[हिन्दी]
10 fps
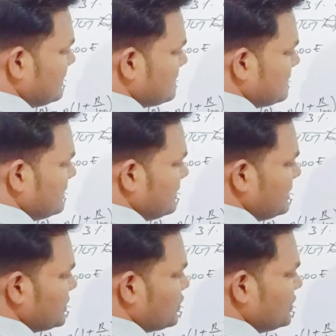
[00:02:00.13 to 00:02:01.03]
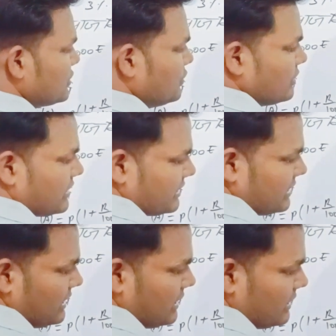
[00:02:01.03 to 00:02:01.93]
है दस इसको इसको
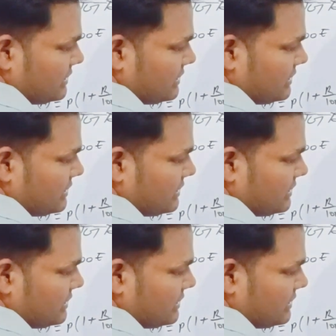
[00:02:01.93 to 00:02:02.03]
कितने